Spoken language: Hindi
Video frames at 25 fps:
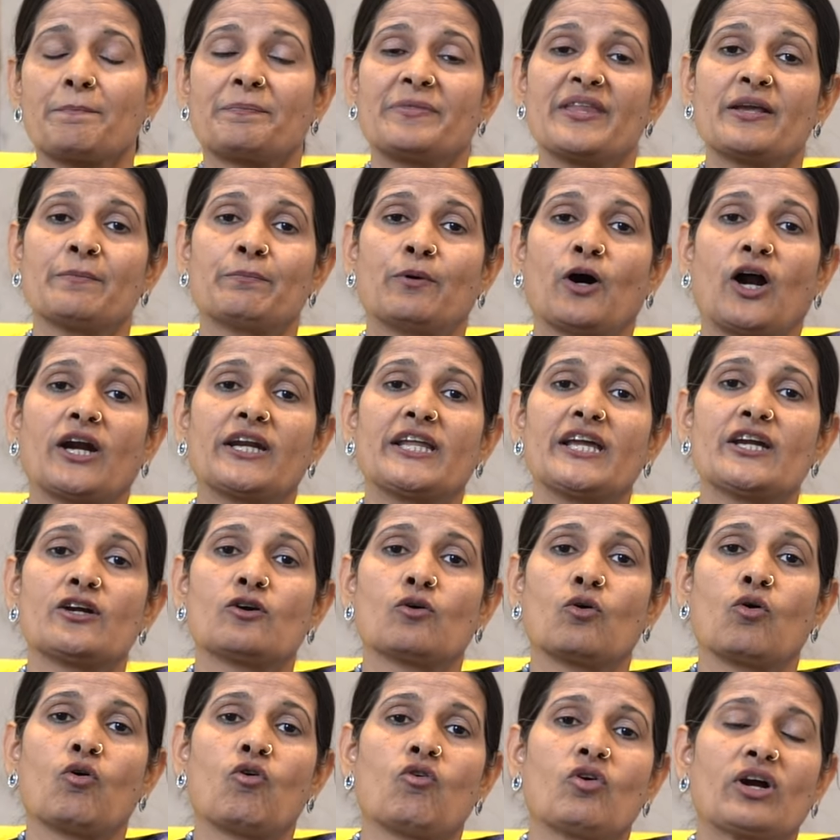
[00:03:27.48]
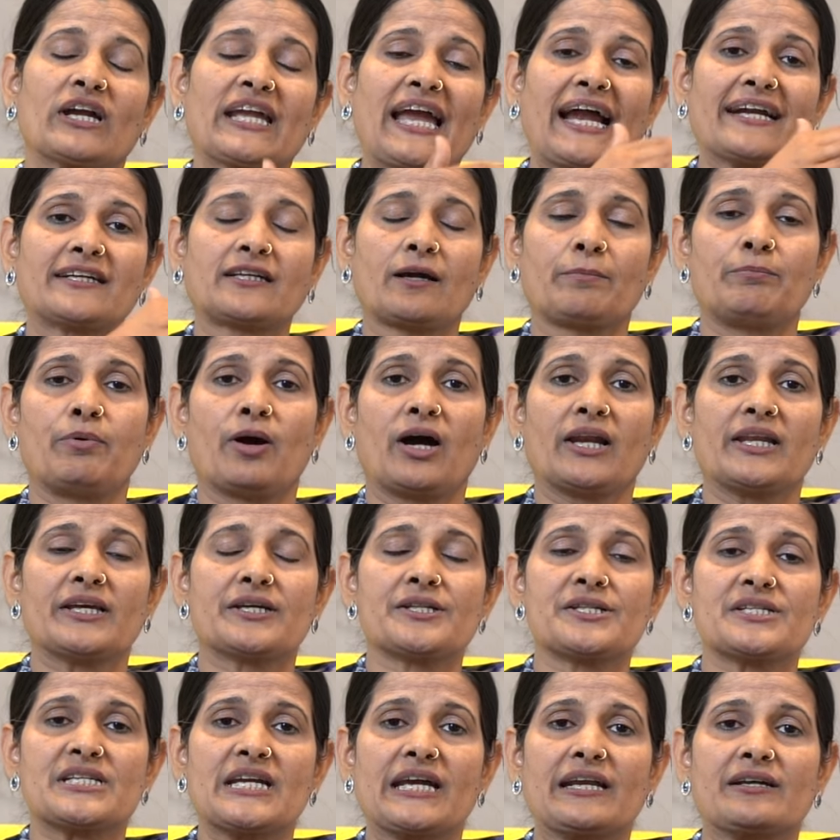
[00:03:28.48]
अपनी बॉडी को
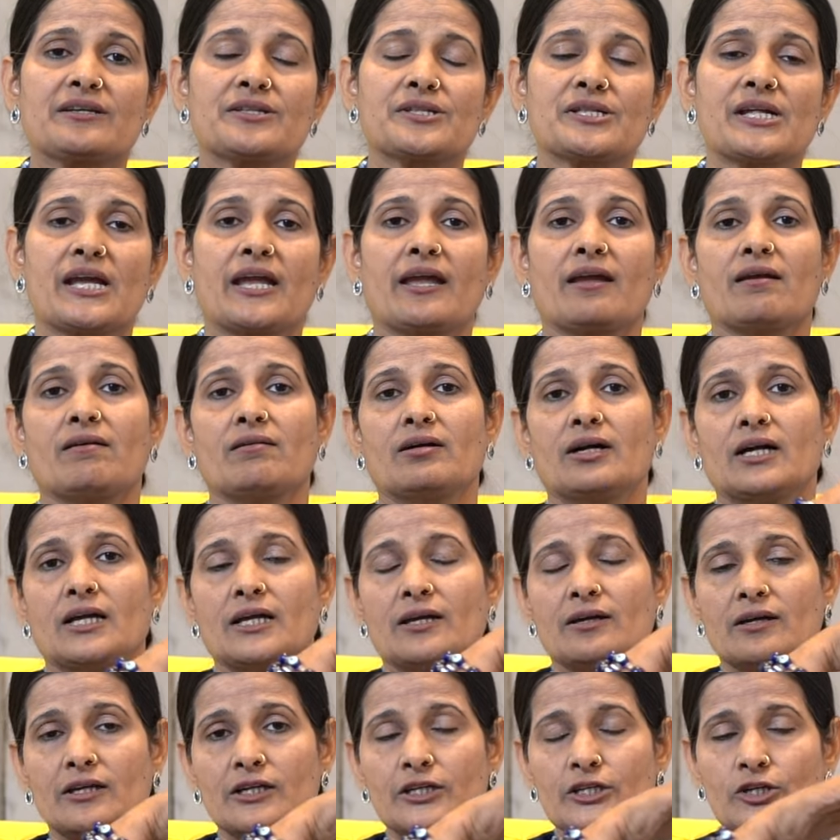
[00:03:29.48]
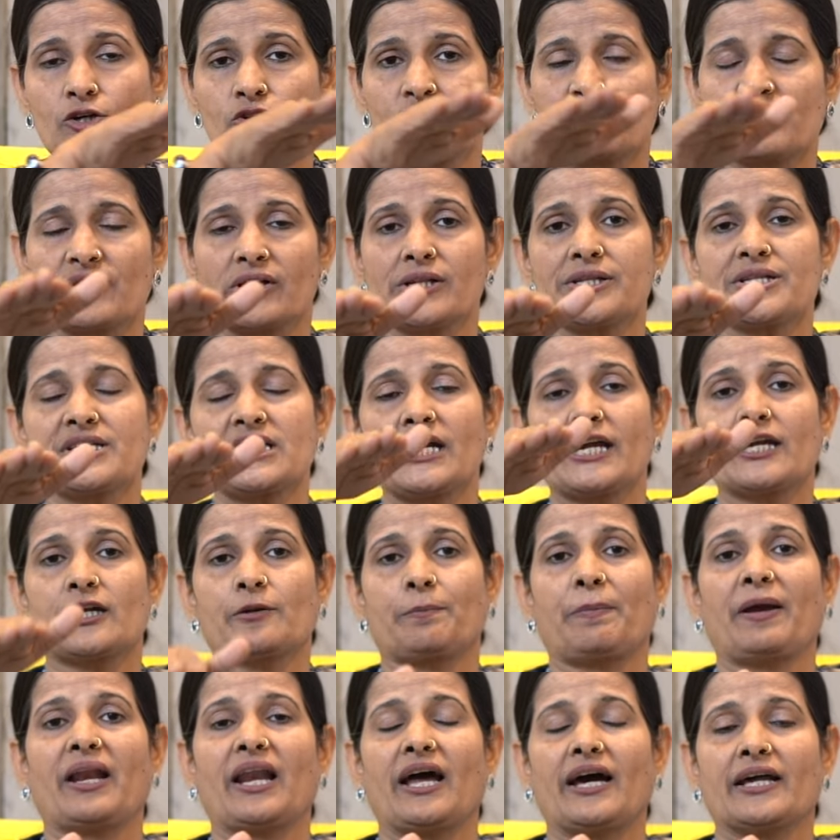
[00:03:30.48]
कैटाबॉलिक स्टेट से न्यूट्रल
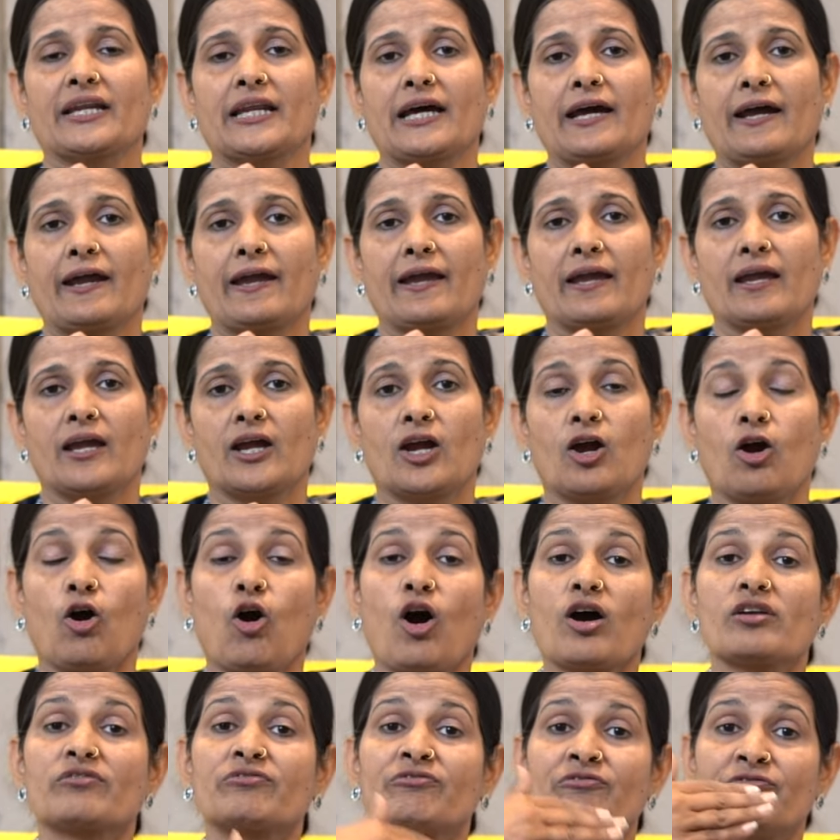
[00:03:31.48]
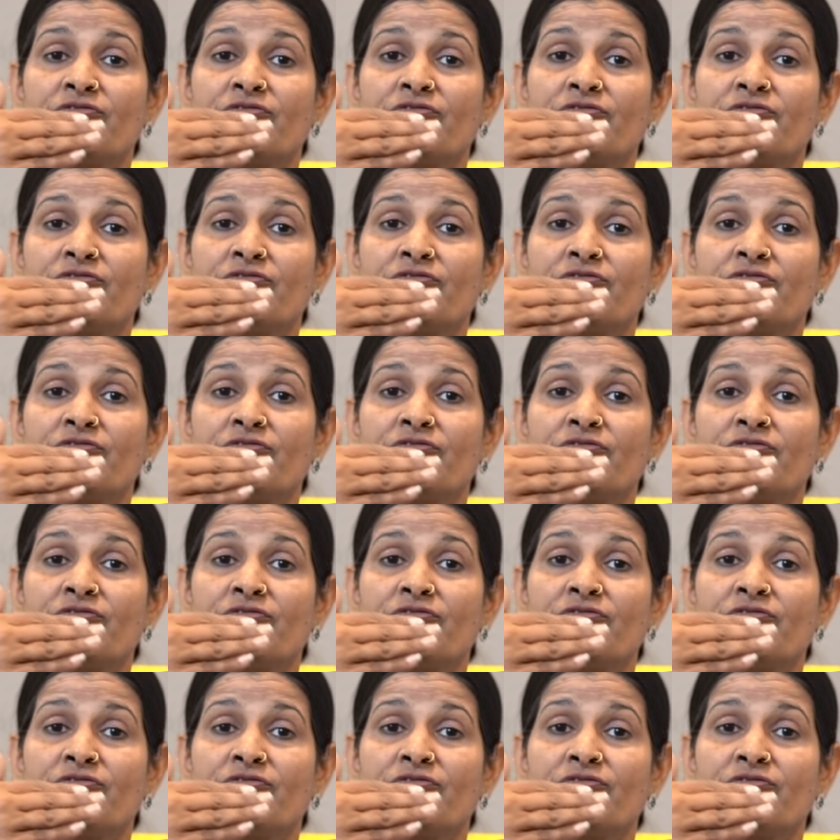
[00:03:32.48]
स्टेट पे लाना है और